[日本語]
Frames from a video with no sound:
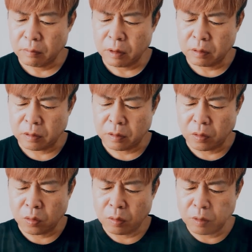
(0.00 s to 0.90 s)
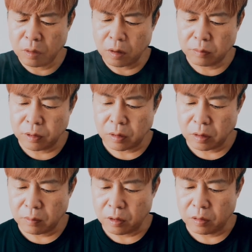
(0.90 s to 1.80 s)
麺ですね。これ、油
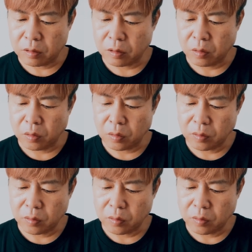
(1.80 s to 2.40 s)
揚げ麺なんですけ